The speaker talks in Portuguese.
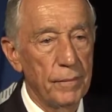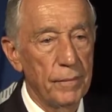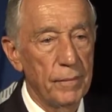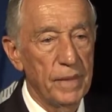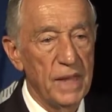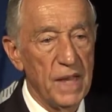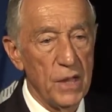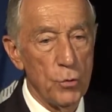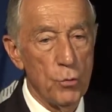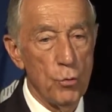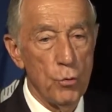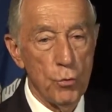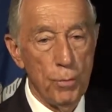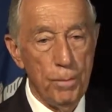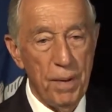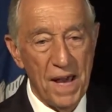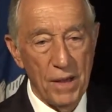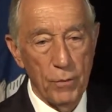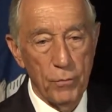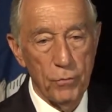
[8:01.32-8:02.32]
desde os
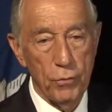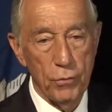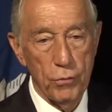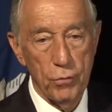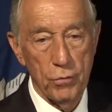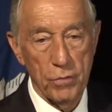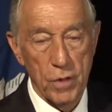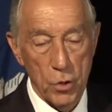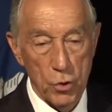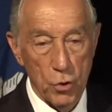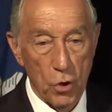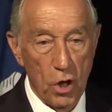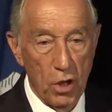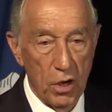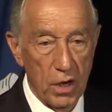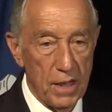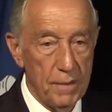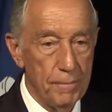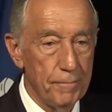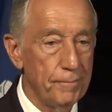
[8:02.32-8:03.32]
bancos da
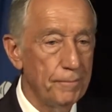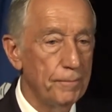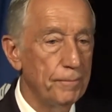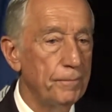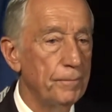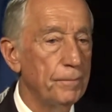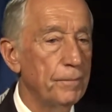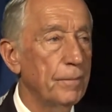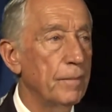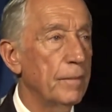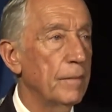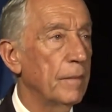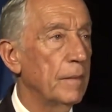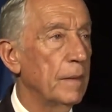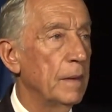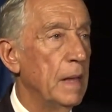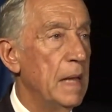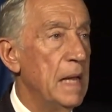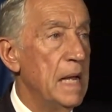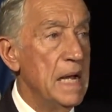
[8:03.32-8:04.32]
escola,
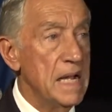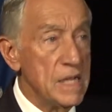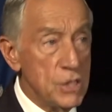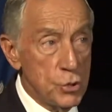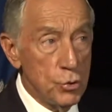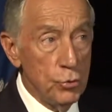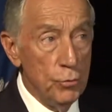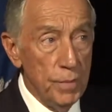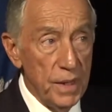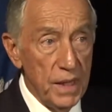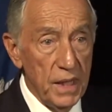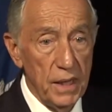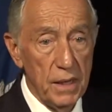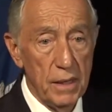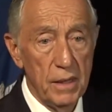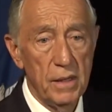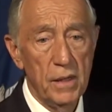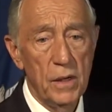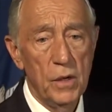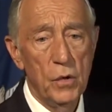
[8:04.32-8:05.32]

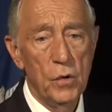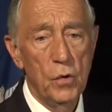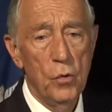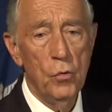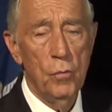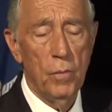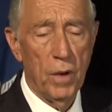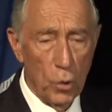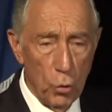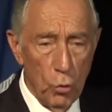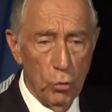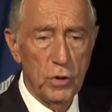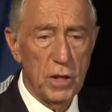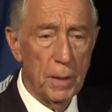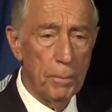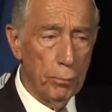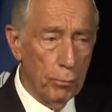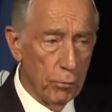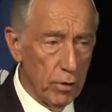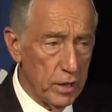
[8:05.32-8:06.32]
assumir uma
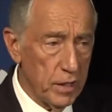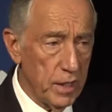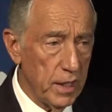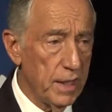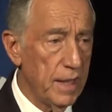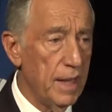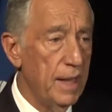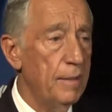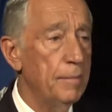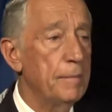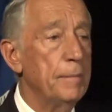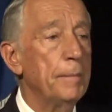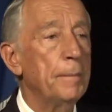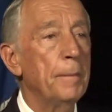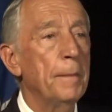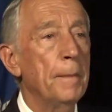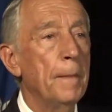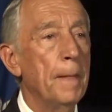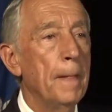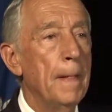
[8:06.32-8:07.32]
luta política
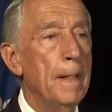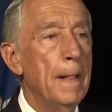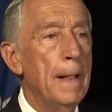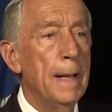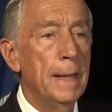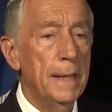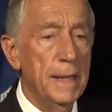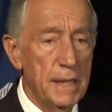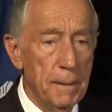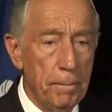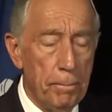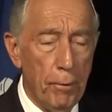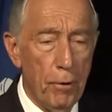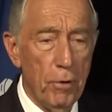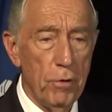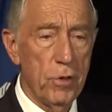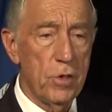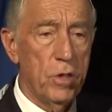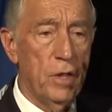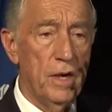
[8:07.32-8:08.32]
e
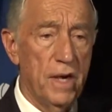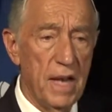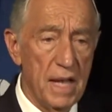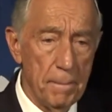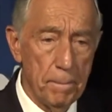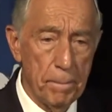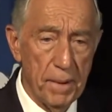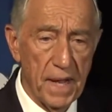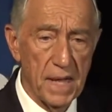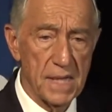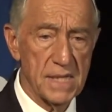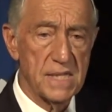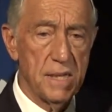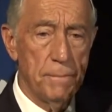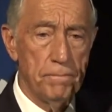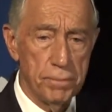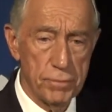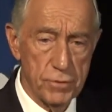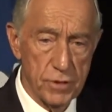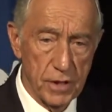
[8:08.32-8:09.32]
depois na
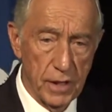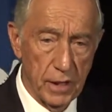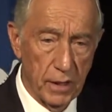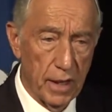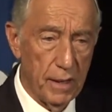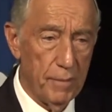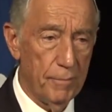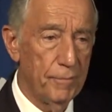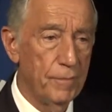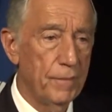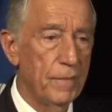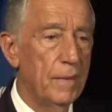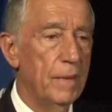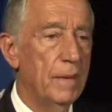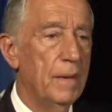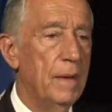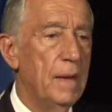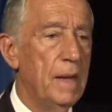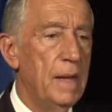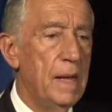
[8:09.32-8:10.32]
imprensa prossegui-la.
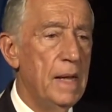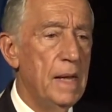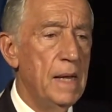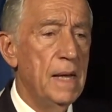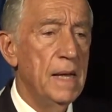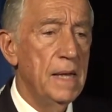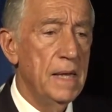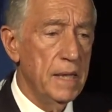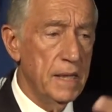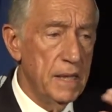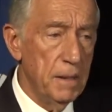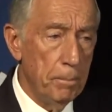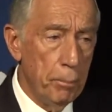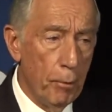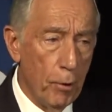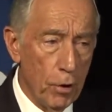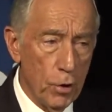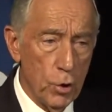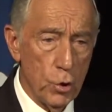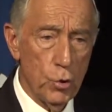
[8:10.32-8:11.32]
E
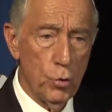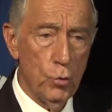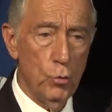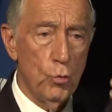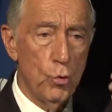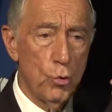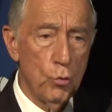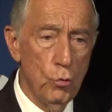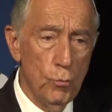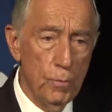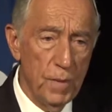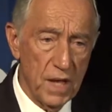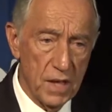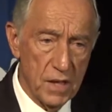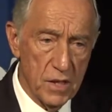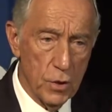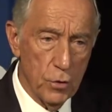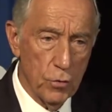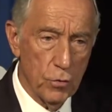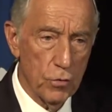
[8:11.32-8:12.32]
depois nos
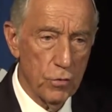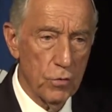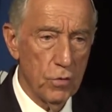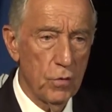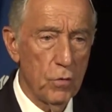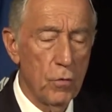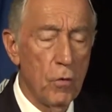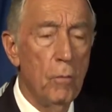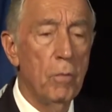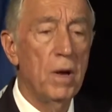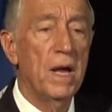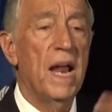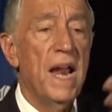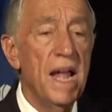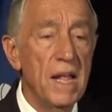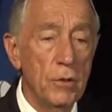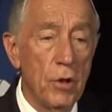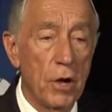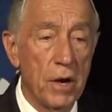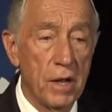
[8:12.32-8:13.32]
comícios, como
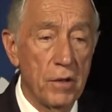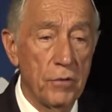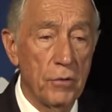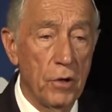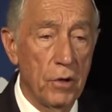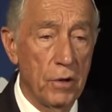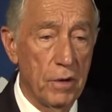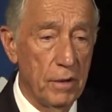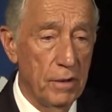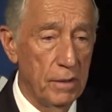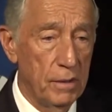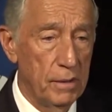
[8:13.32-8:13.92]
grande orador